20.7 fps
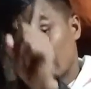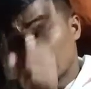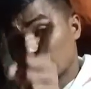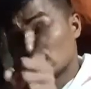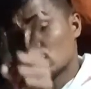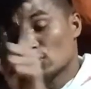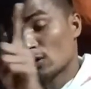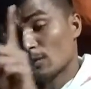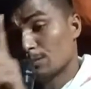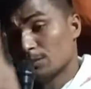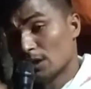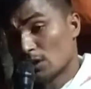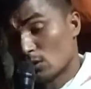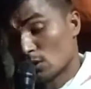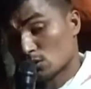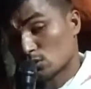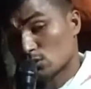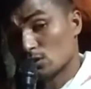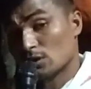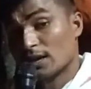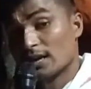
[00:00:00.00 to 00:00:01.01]
গীত শব্দের
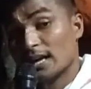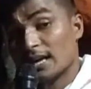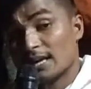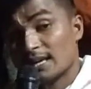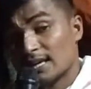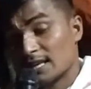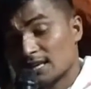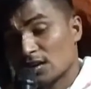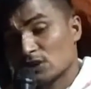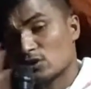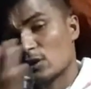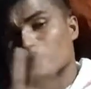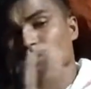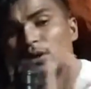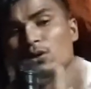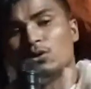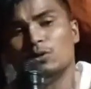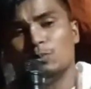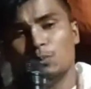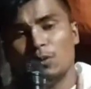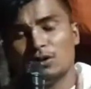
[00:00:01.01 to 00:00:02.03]
অর্থ থেকে গীতা
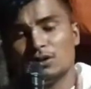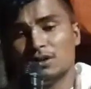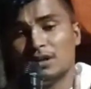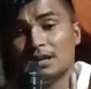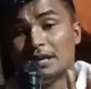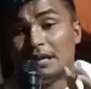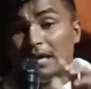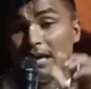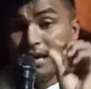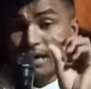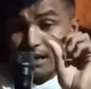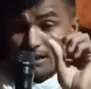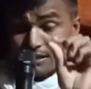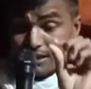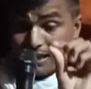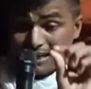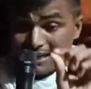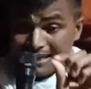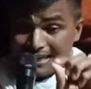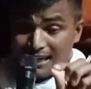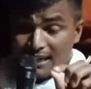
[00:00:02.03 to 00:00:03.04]
শব্দের উৎপত্তি
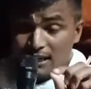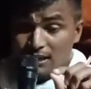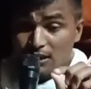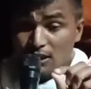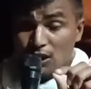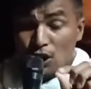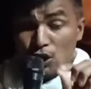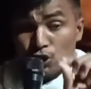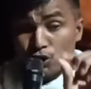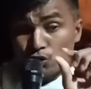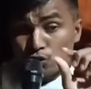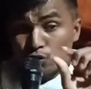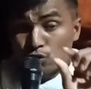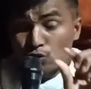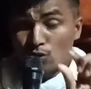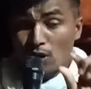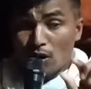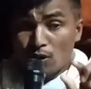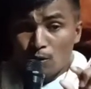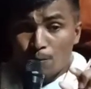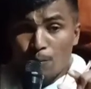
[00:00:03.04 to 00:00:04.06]
তা গীত
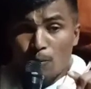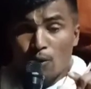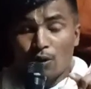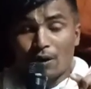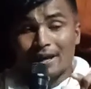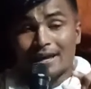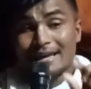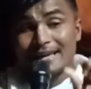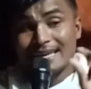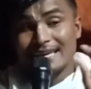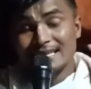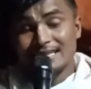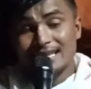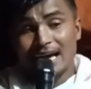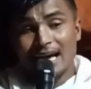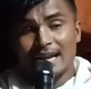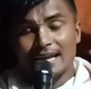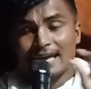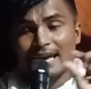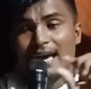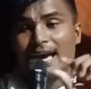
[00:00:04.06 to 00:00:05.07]
সুরারূপ করে
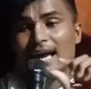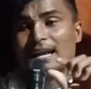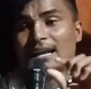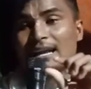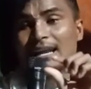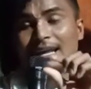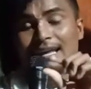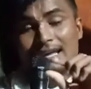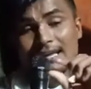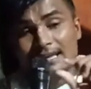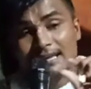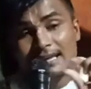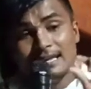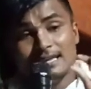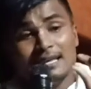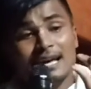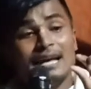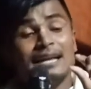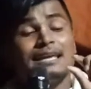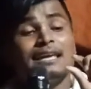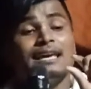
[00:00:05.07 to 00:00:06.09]
গীতার জ্ঞান
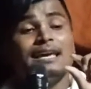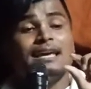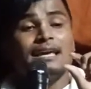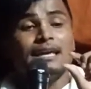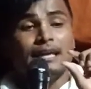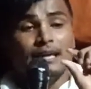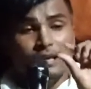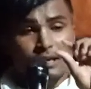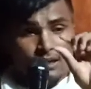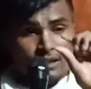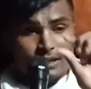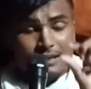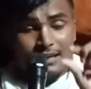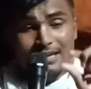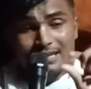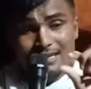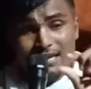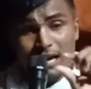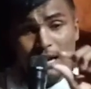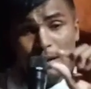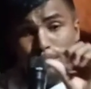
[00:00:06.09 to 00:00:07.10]
গীতার কি
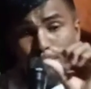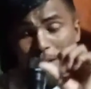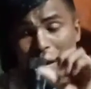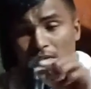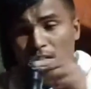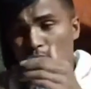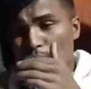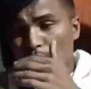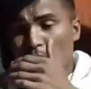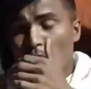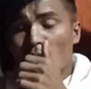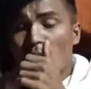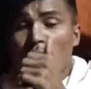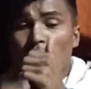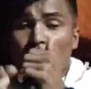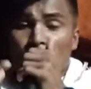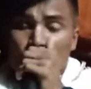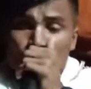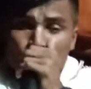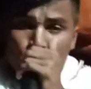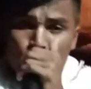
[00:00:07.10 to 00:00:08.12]
গীতার বাক্য
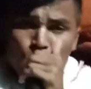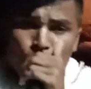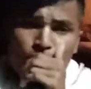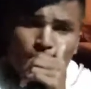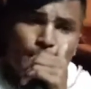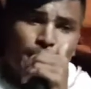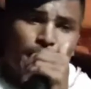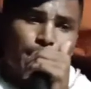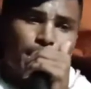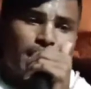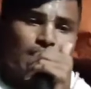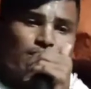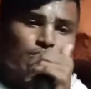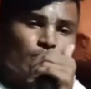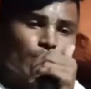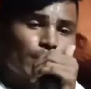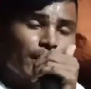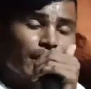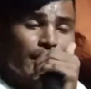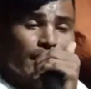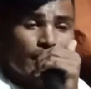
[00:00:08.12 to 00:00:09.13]
গুরুদেবের
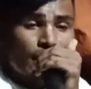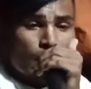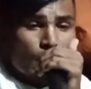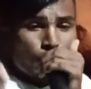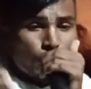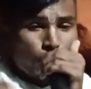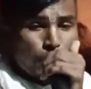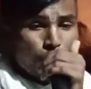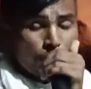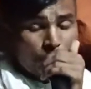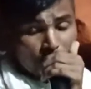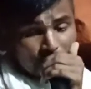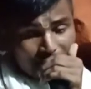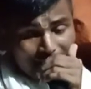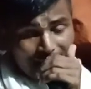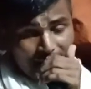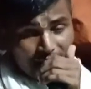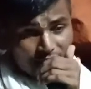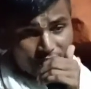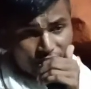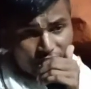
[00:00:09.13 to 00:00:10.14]
মাধ্যমে
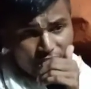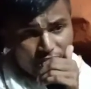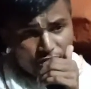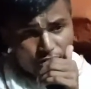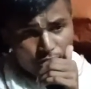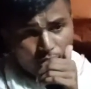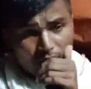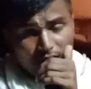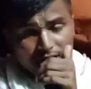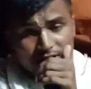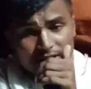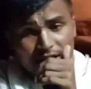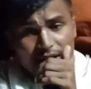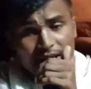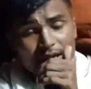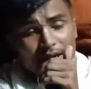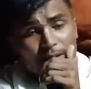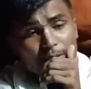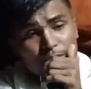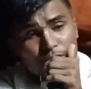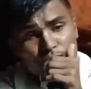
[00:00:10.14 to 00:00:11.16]
কার শিষ্যর কাছে
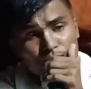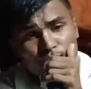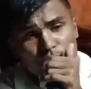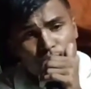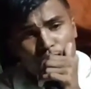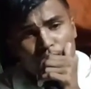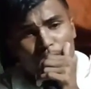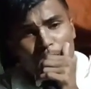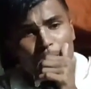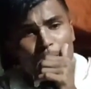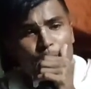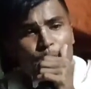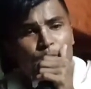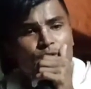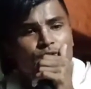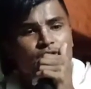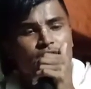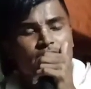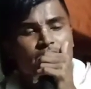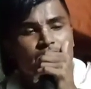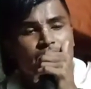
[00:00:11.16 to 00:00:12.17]
সুন্দরভাবে
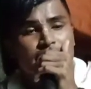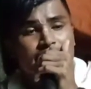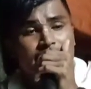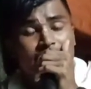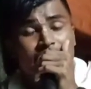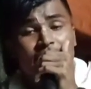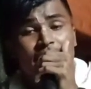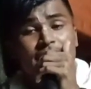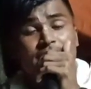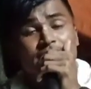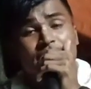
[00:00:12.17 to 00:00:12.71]
পৌঁছে দিলেন কে